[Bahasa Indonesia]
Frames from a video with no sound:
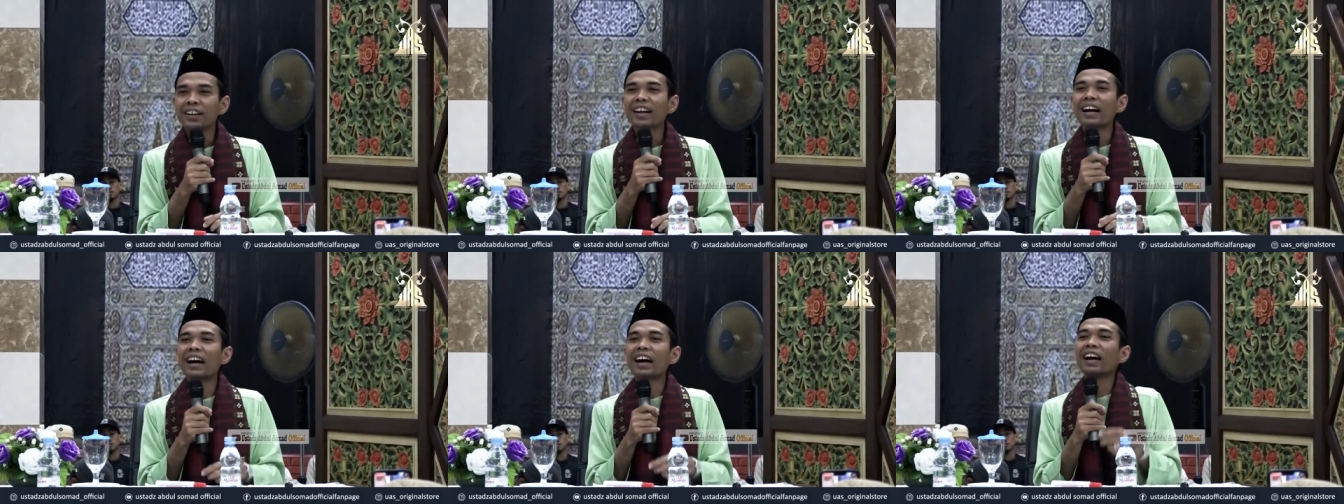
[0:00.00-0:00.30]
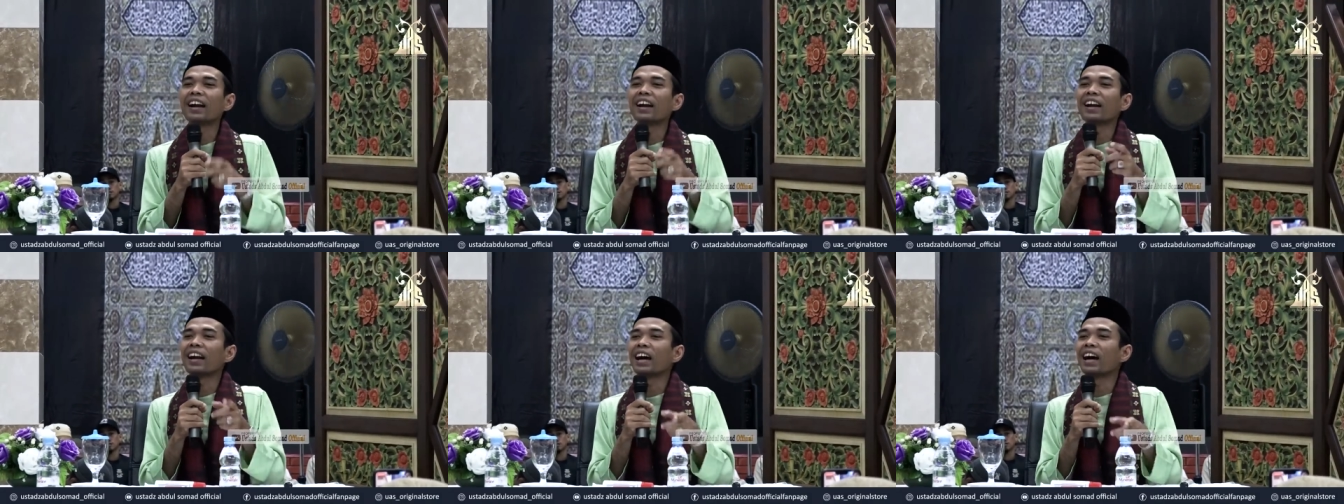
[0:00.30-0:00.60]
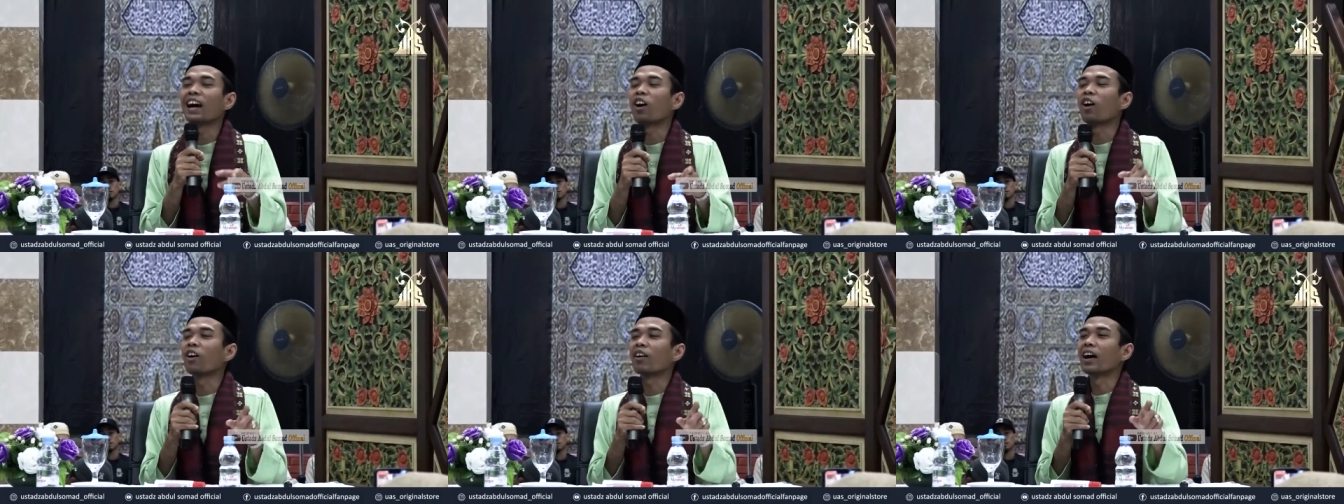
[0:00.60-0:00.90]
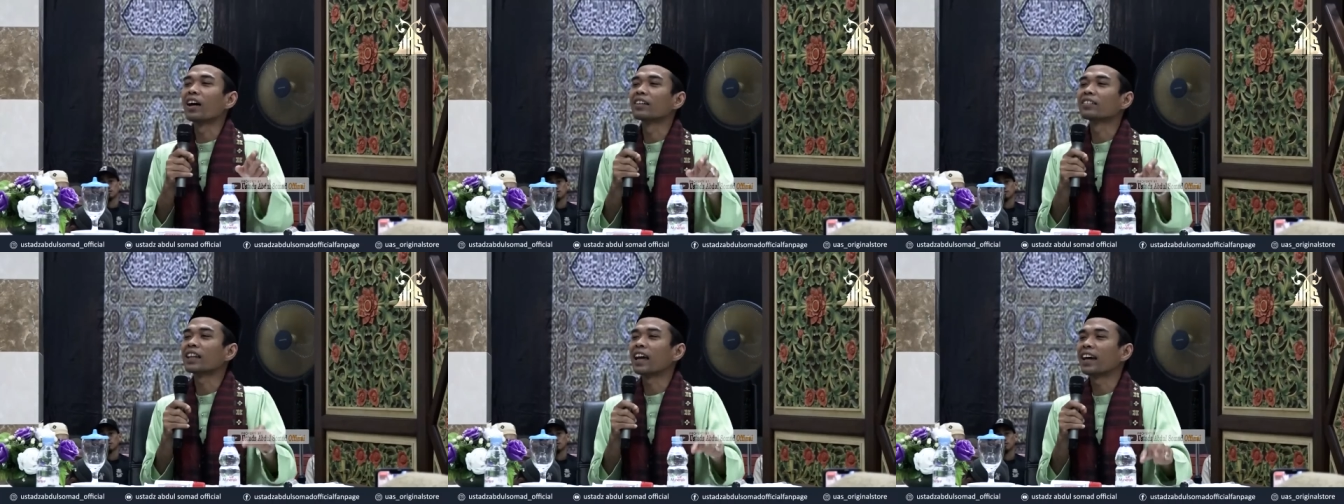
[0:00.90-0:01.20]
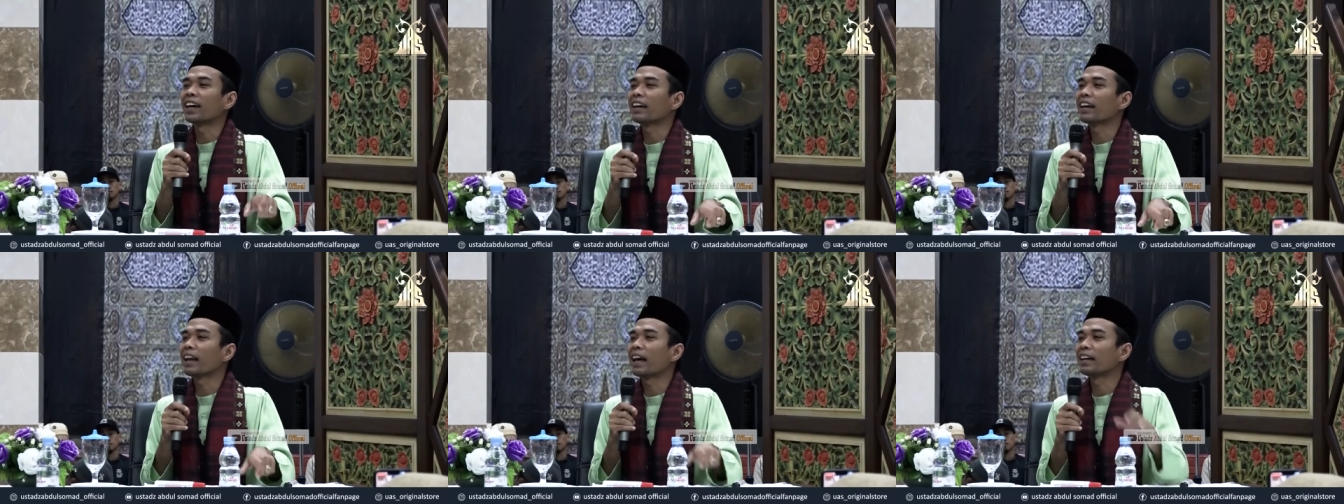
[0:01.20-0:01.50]
Karena orang
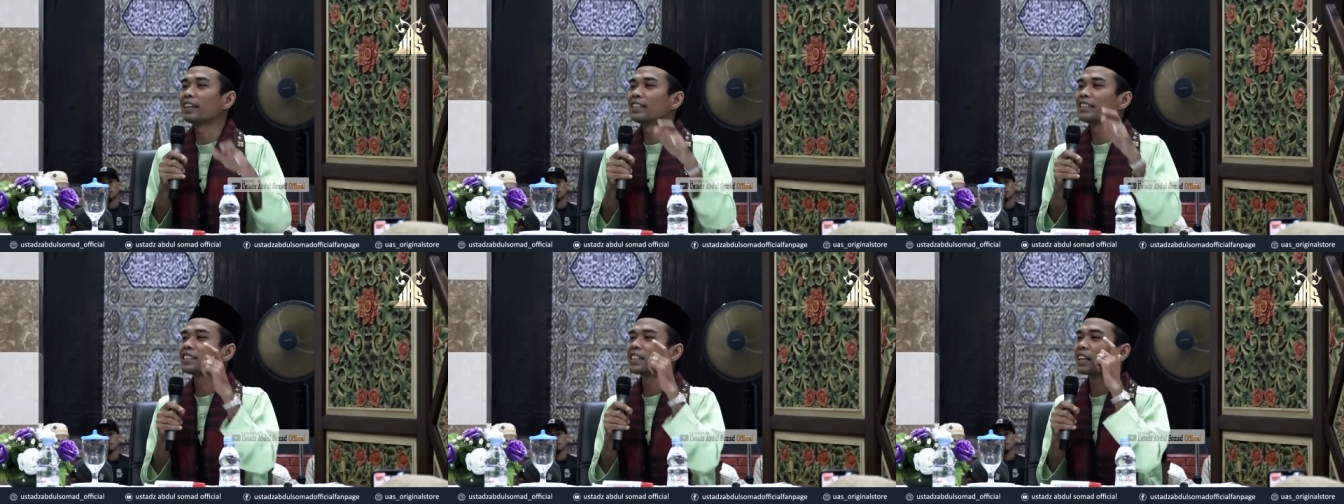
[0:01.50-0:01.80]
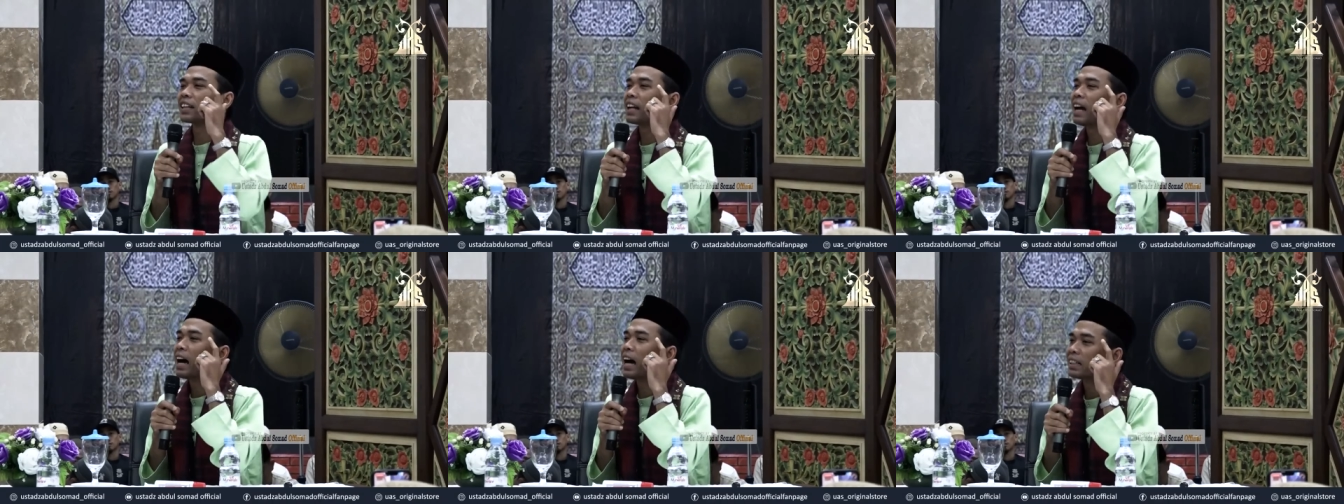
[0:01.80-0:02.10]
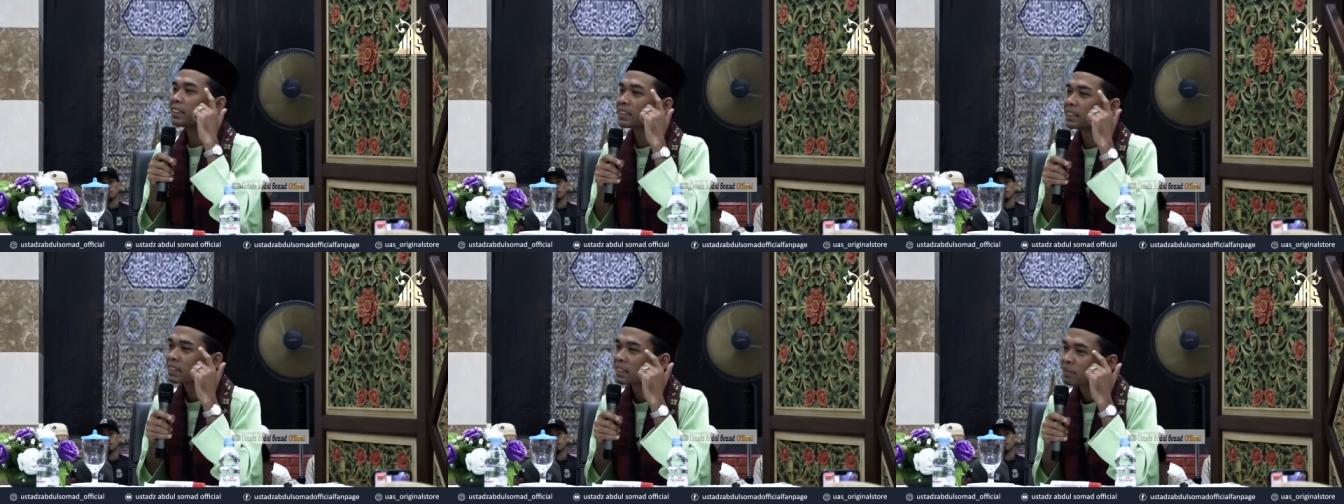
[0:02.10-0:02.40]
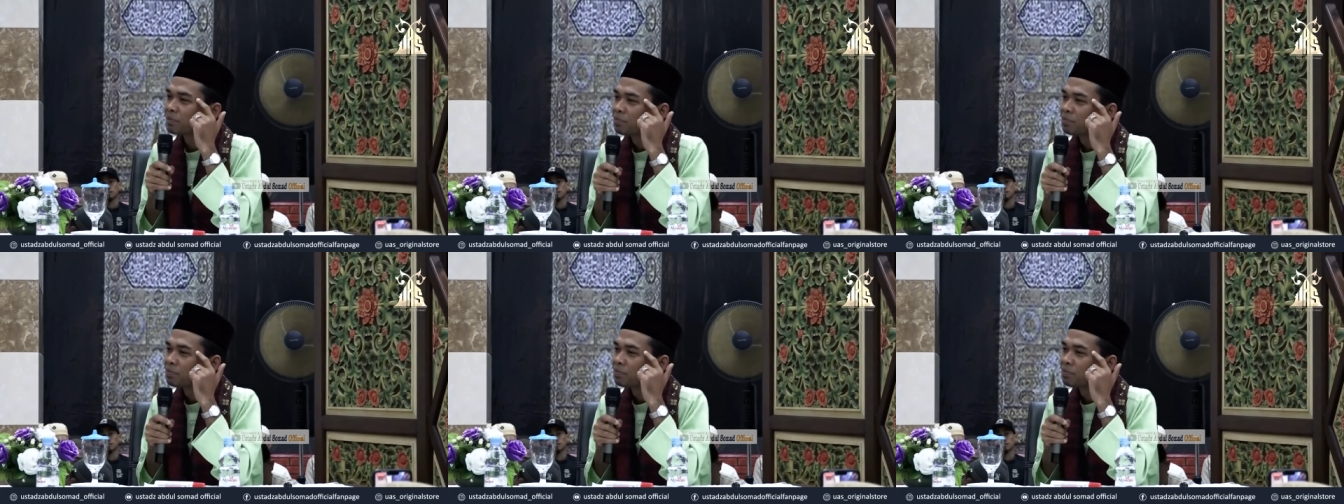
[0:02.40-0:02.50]
Thailand cerdas.